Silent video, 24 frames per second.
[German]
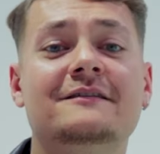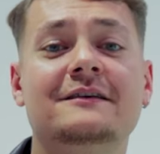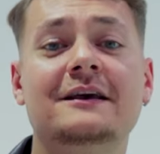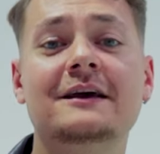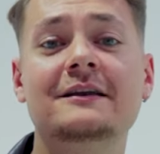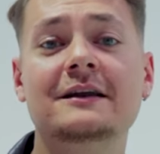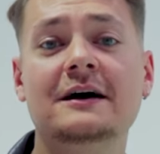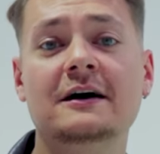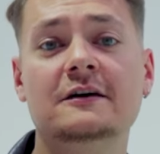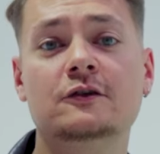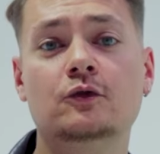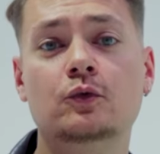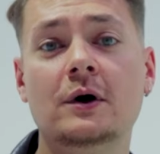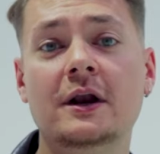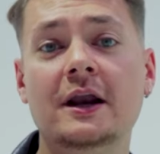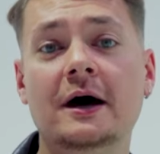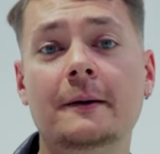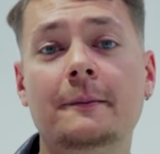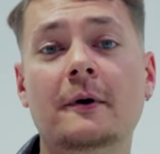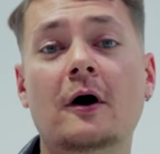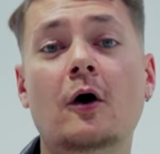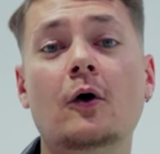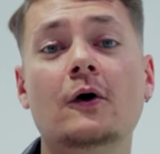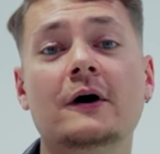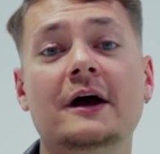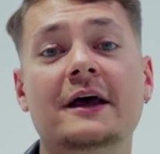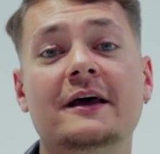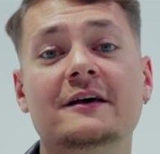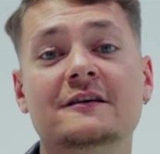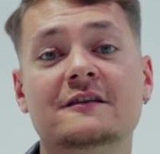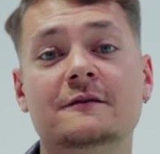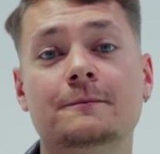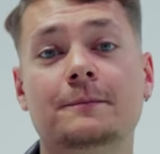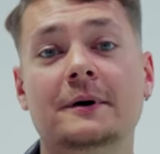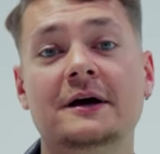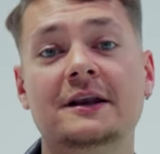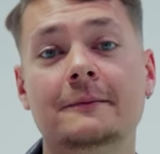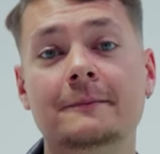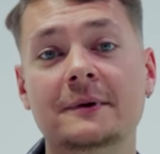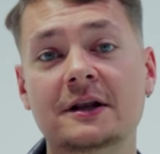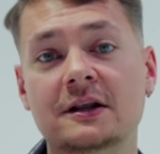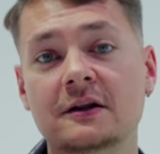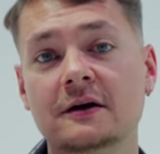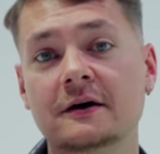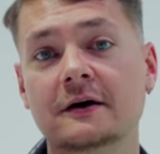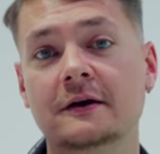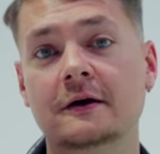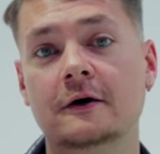Es geht aktuell aber auch erst bei der
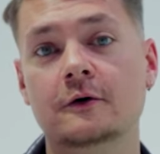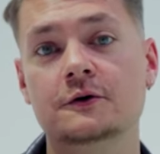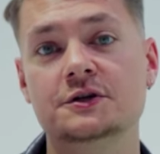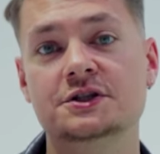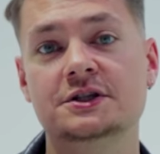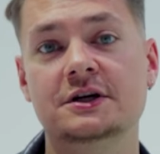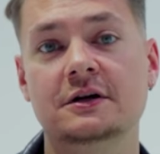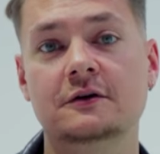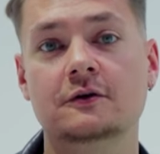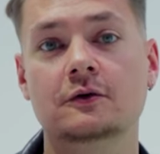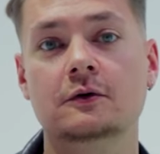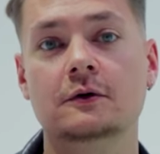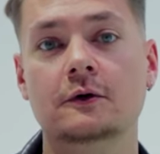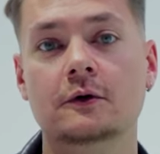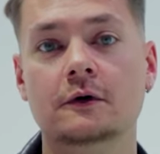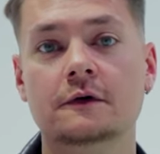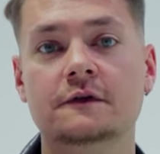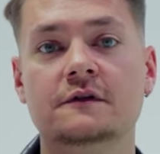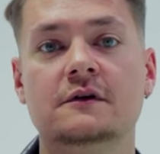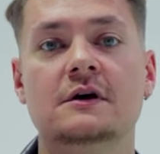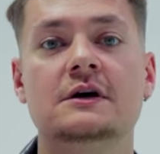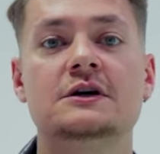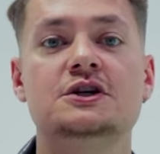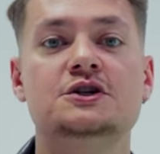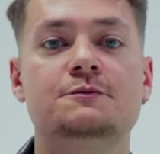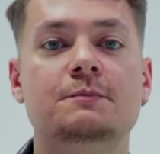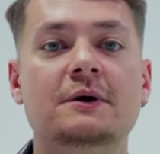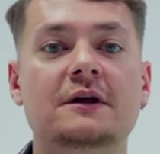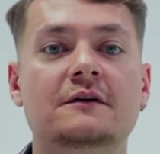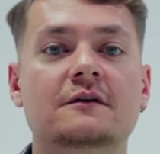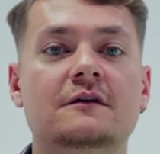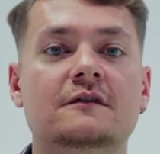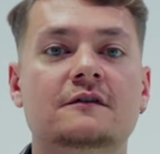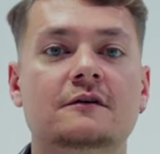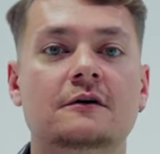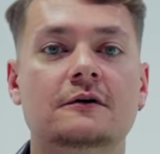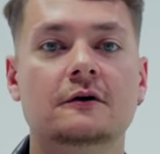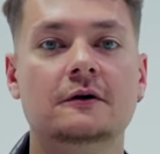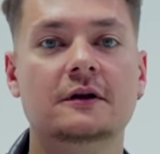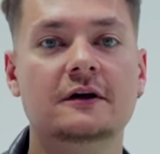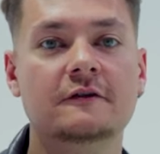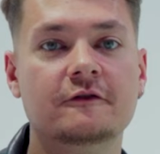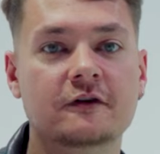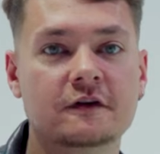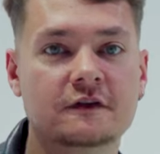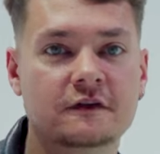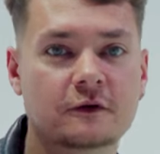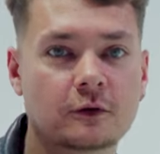mittleren Ausstattung los. Später soll noch
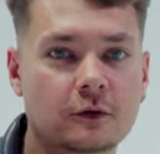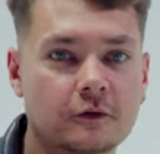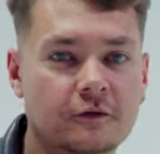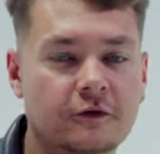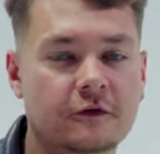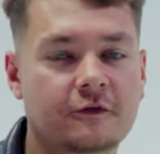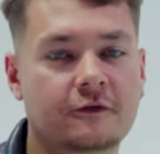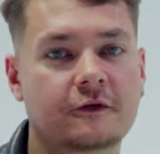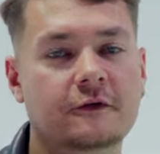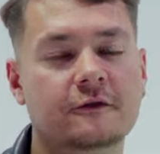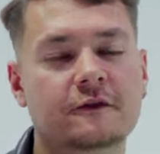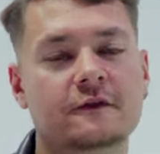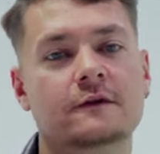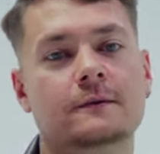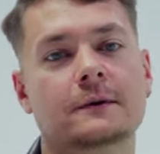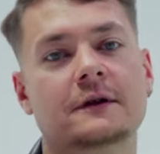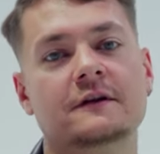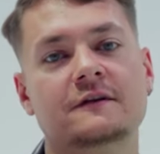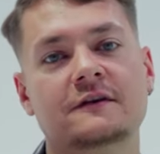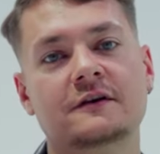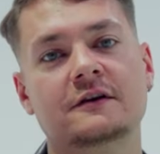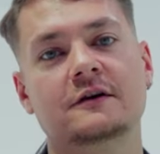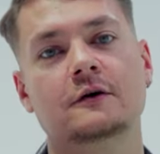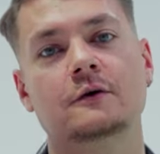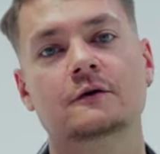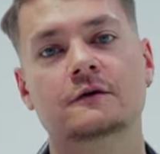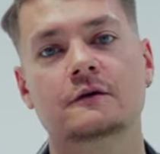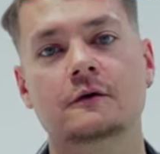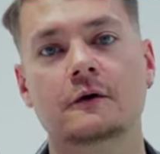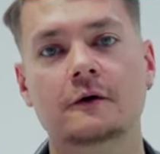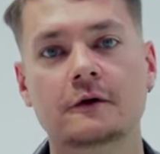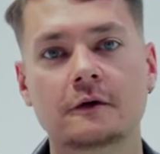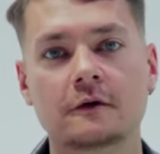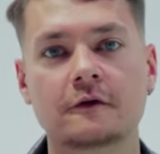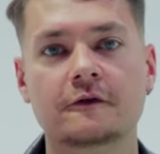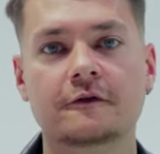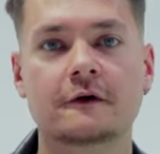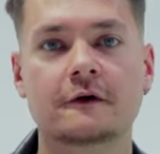eine Version für 25.000 Euro